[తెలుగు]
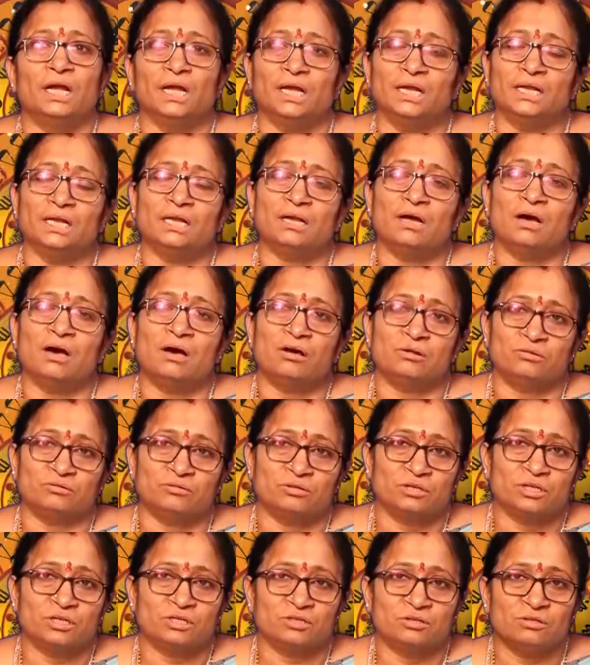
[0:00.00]
ఈయన ఆరు
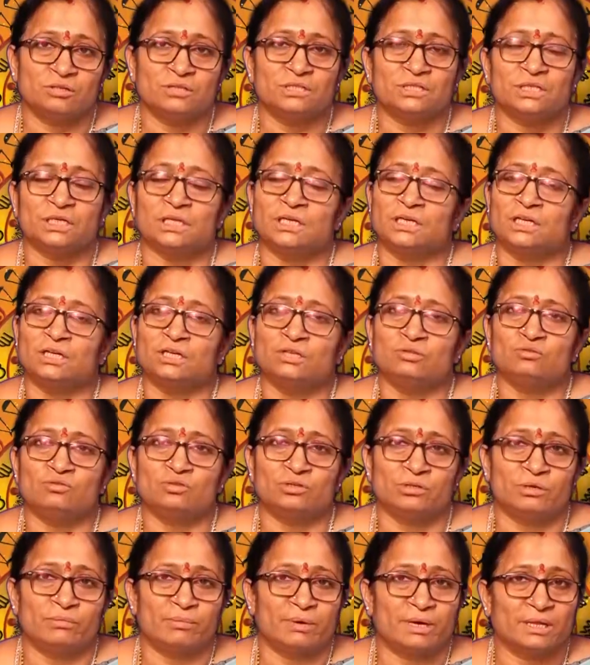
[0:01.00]
రాసులు చక్కగా
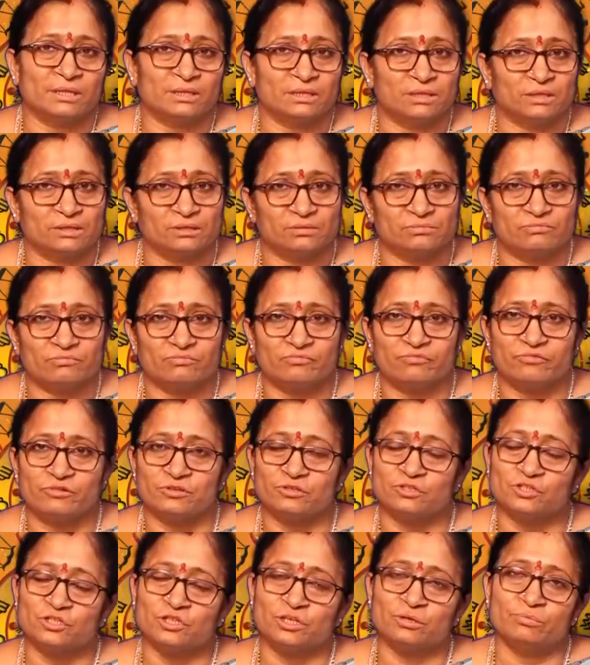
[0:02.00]
చుట్టబెడతారు
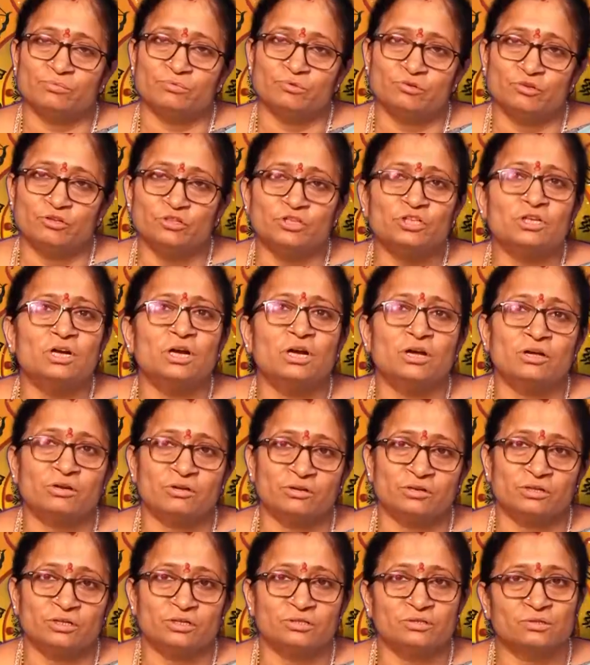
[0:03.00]
వృచ్చికం నుంచి
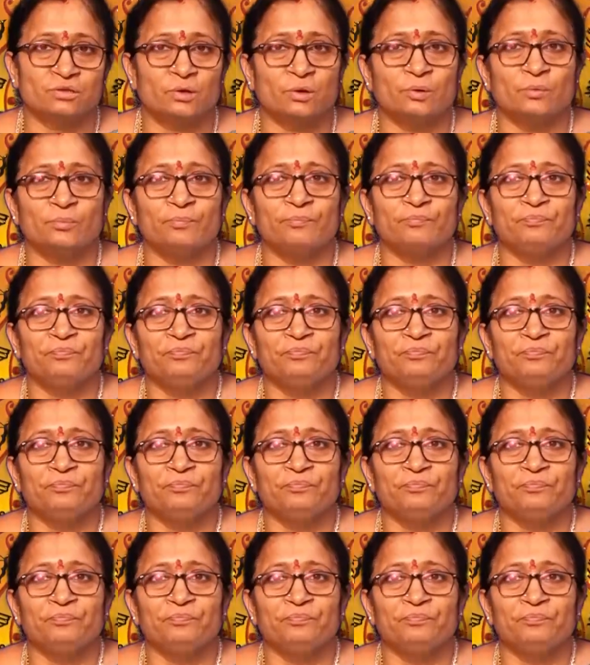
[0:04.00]
ఆరు రాసులు